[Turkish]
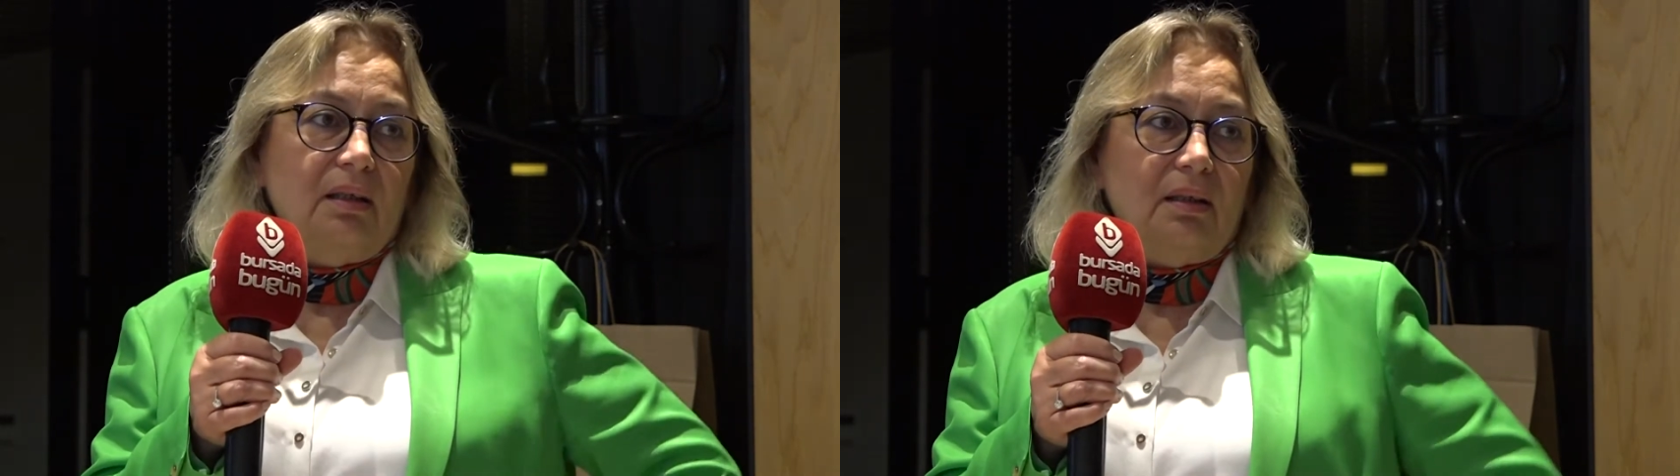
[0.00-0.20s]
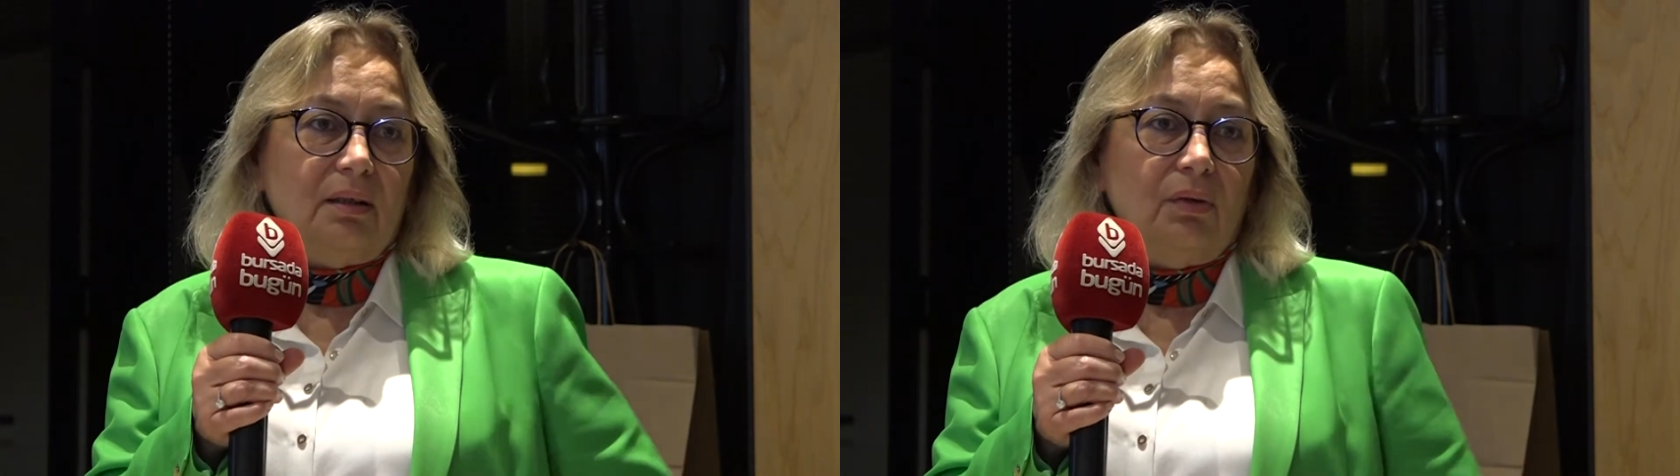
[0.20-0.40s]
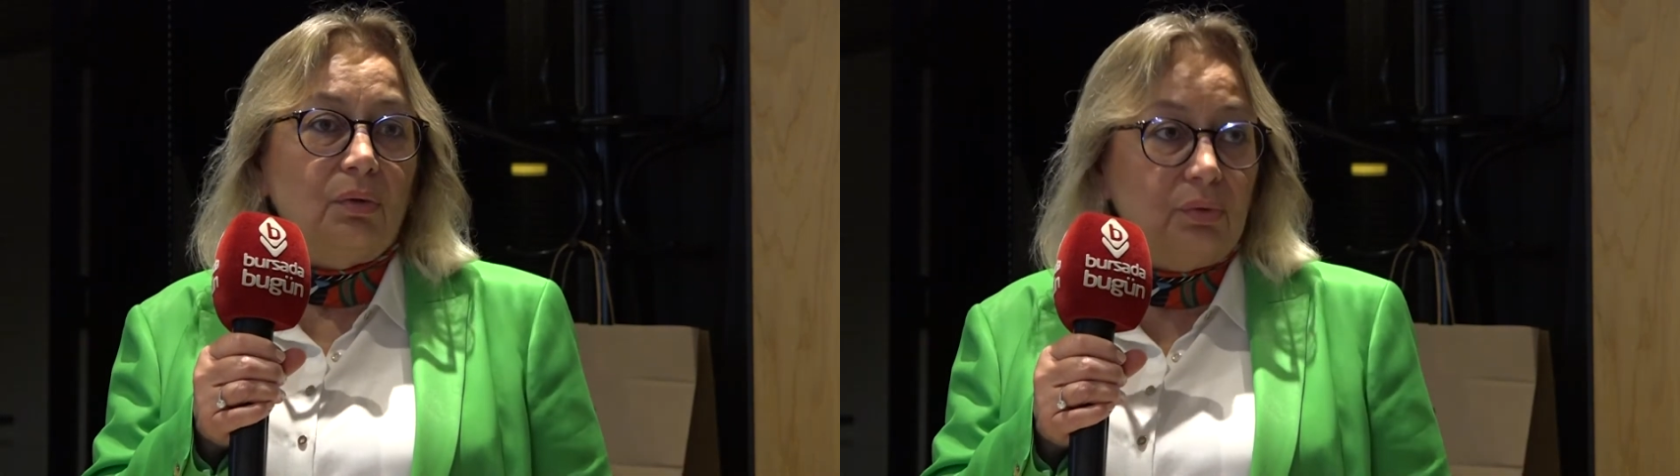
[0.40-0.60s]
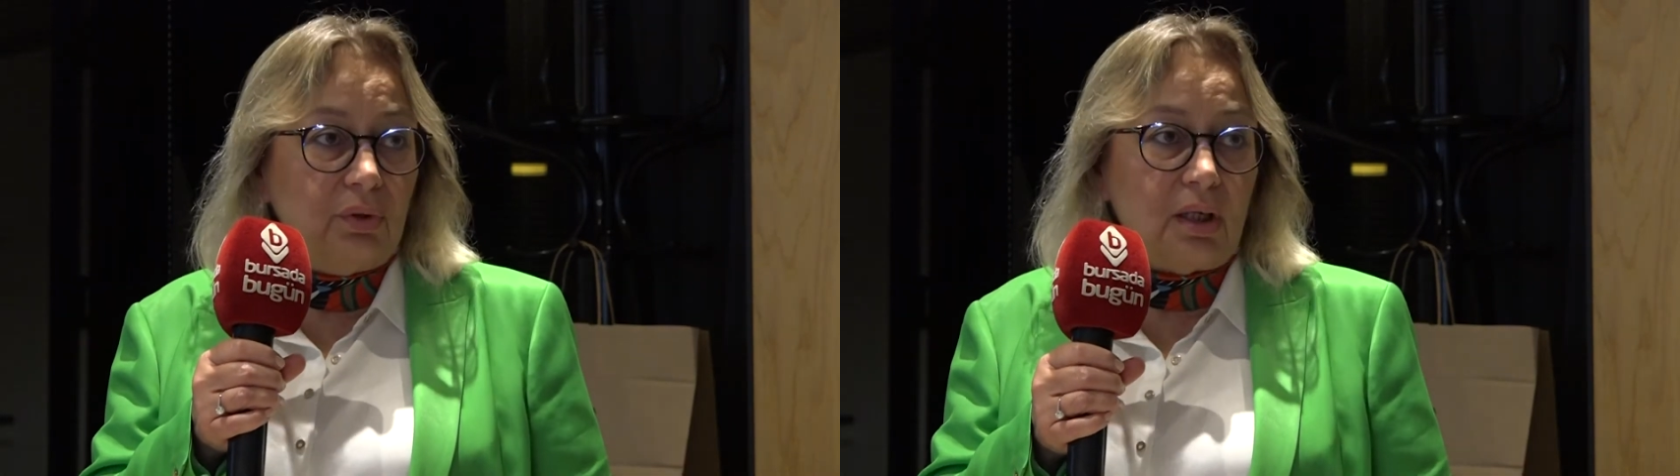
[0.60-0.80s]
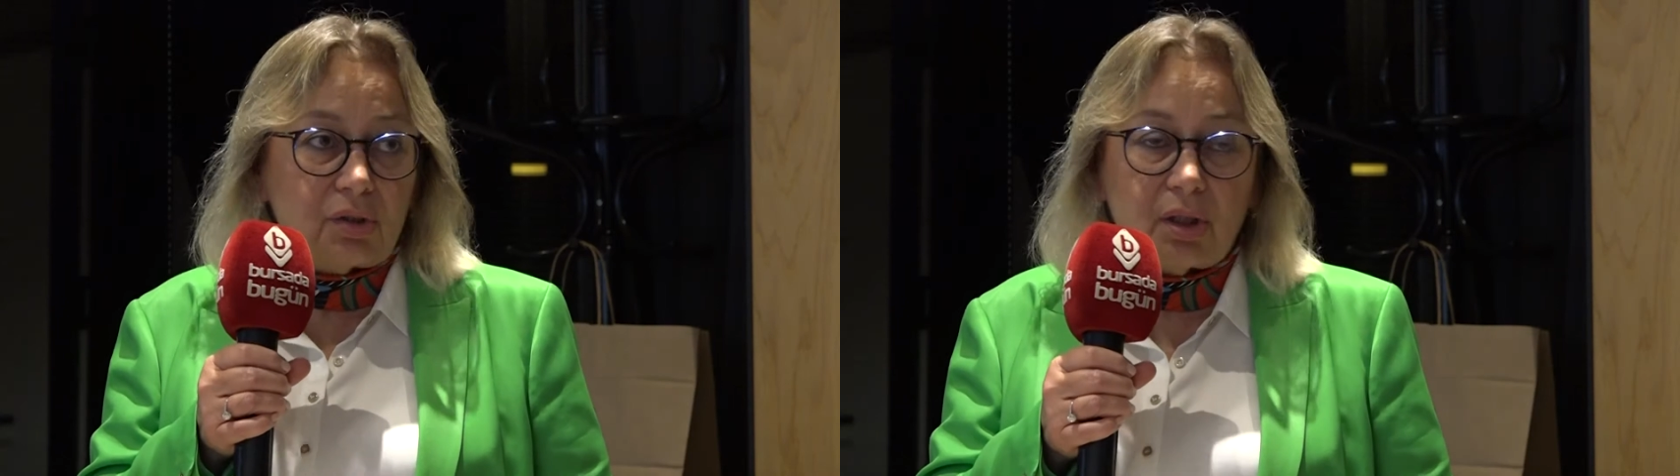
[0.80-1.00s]
e,
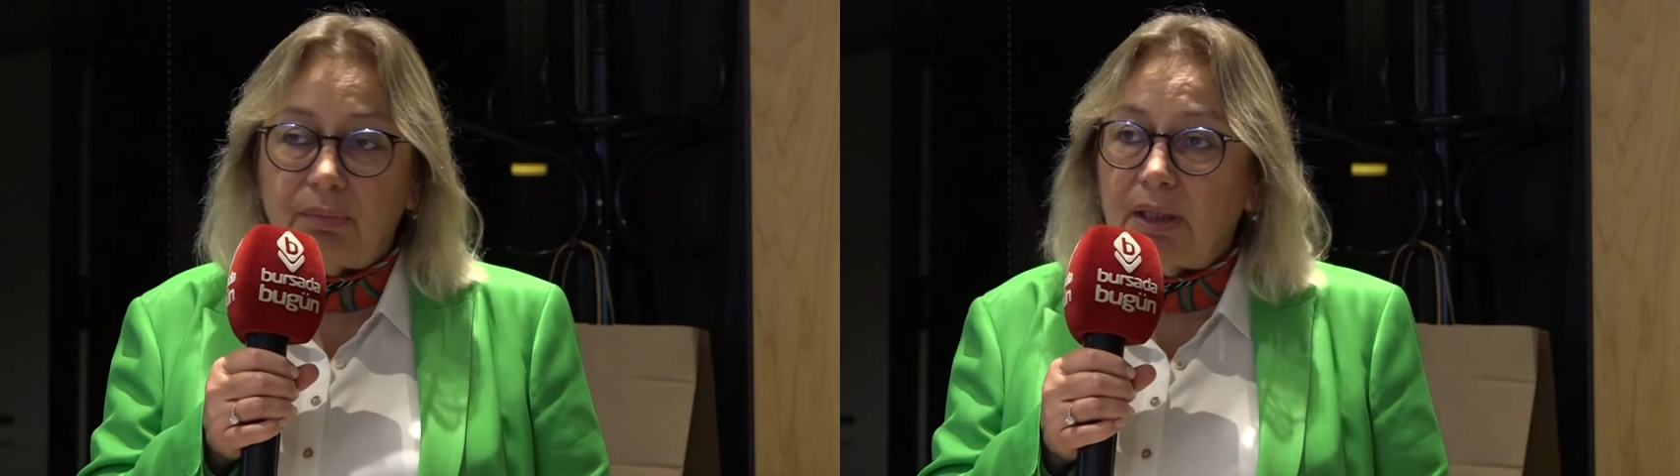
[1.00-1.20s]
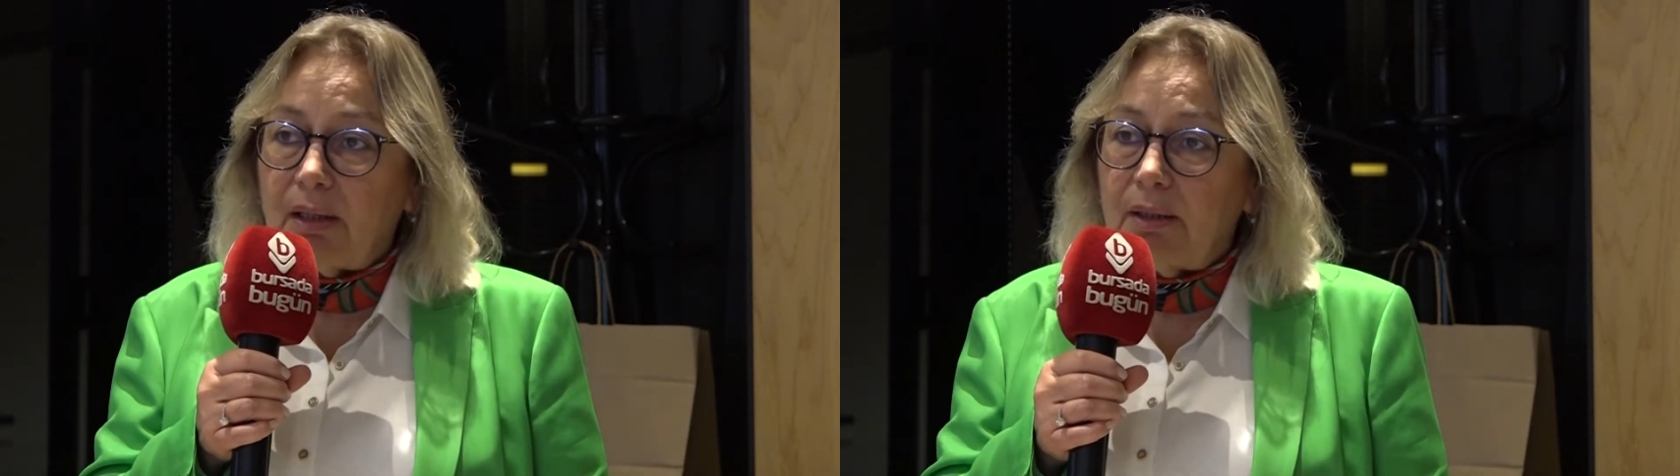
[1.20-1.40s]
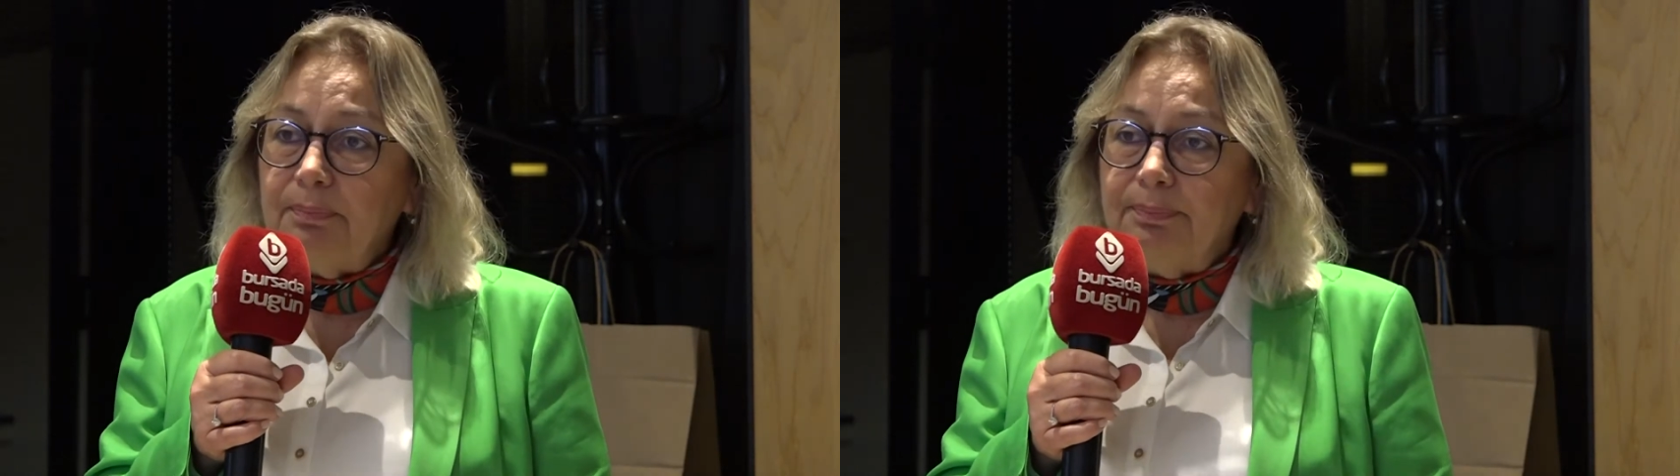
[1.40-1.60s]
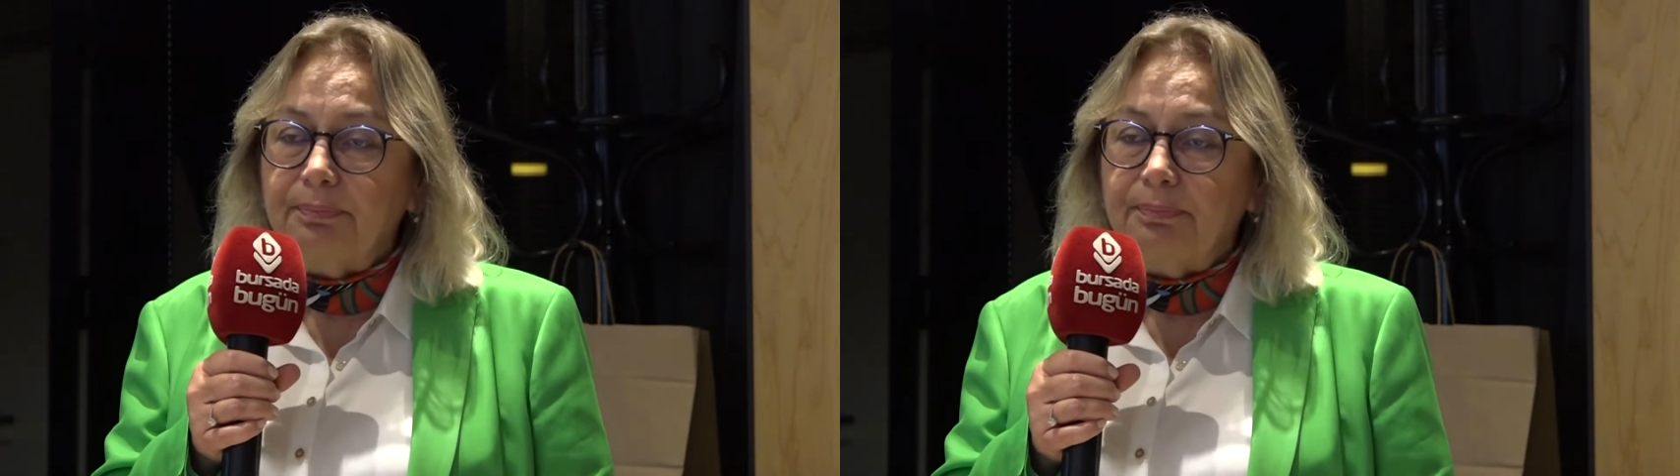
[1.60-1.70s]
önünü açabilelim.